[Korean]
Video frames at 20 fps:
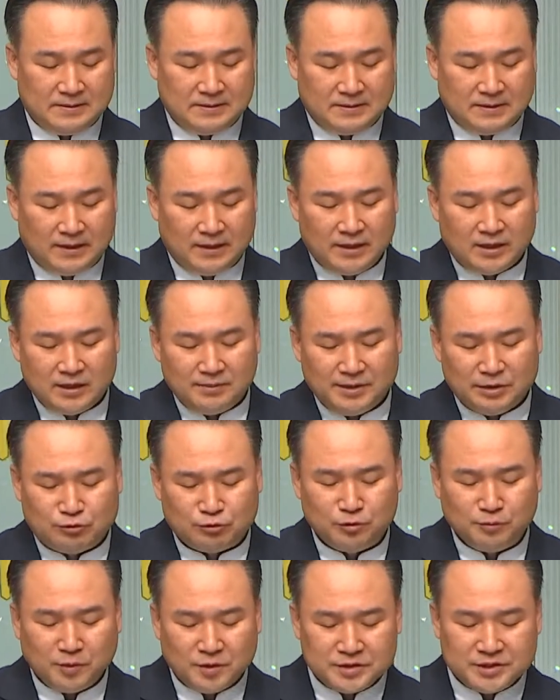하나님의
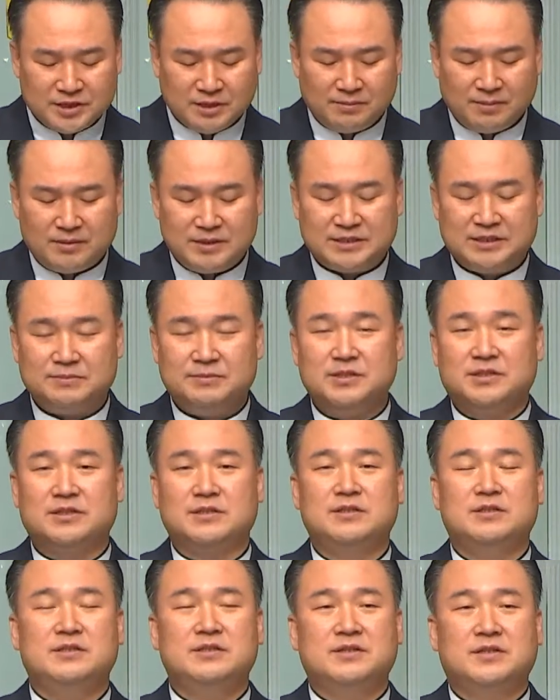두 번째 말씀을
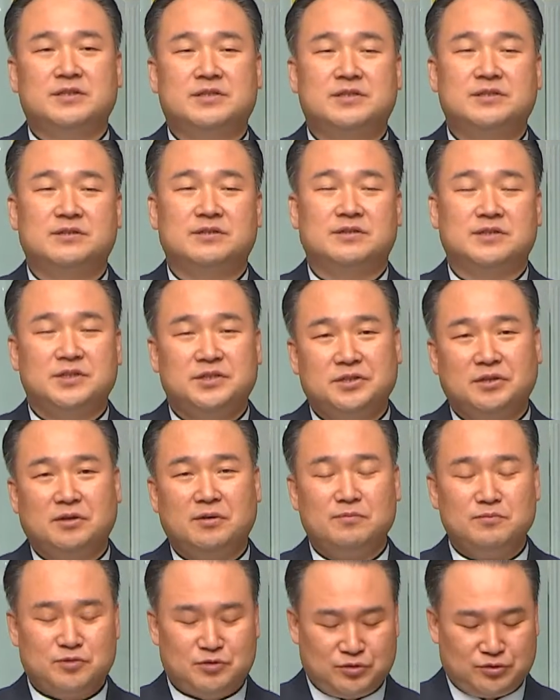듣는 것은
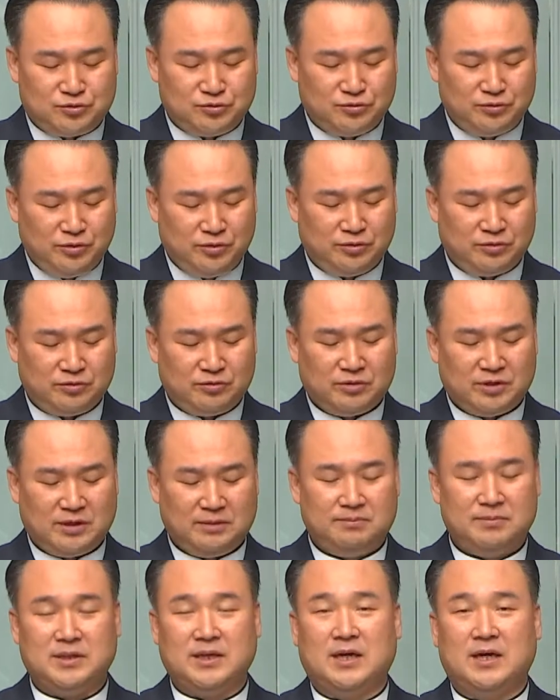이처럼
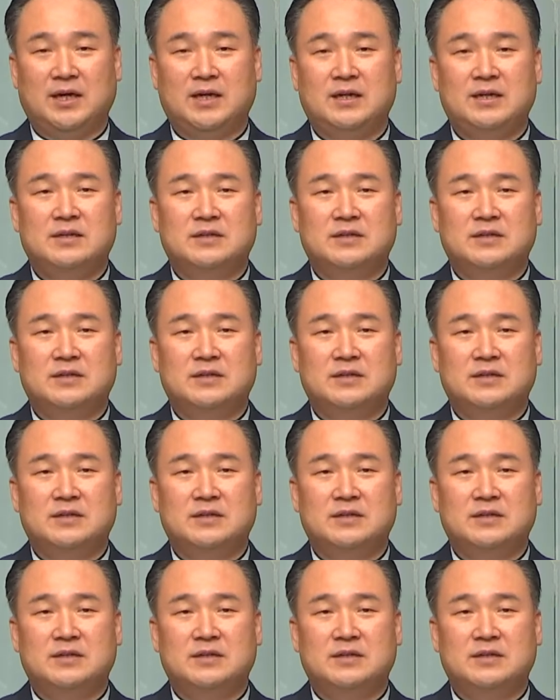중요합니다.